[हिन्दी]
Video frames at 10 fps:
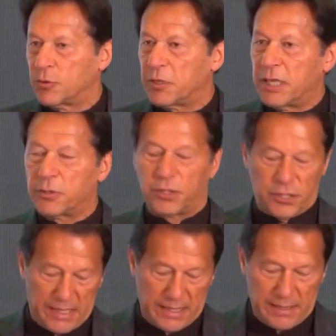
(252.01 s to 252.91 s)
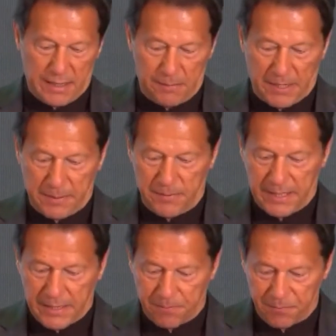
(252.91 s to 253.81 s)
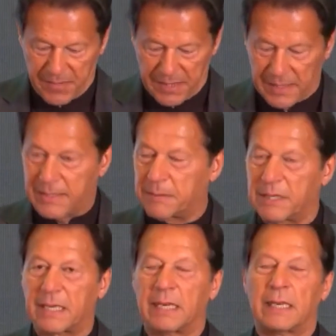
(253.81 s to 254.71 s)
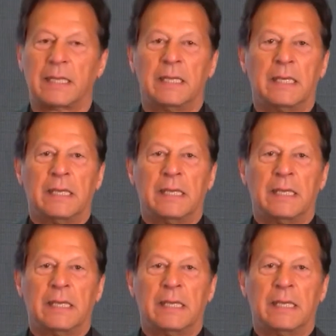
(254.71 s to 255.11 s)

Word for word: तो ये जो शहजाद अरबाब ने ये सिस्टम निकाला